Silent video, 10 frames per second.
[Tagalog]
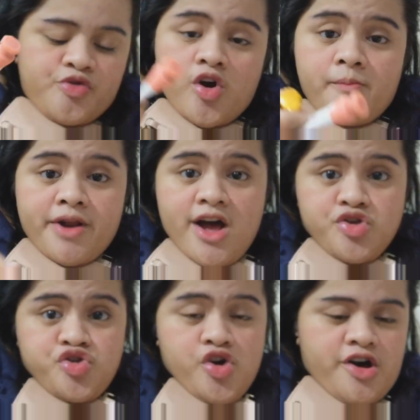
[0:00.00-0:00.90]

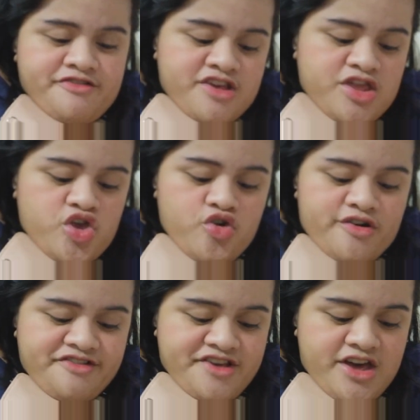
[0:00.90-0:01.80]
sobrang Diyosa ni
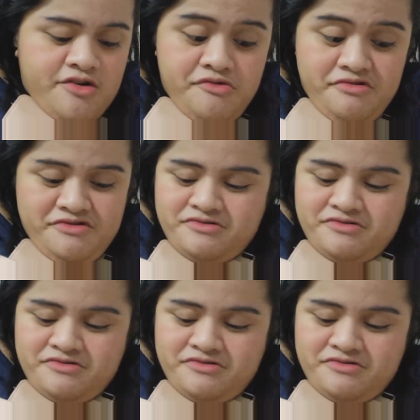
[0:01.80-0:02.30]
Diyosa po?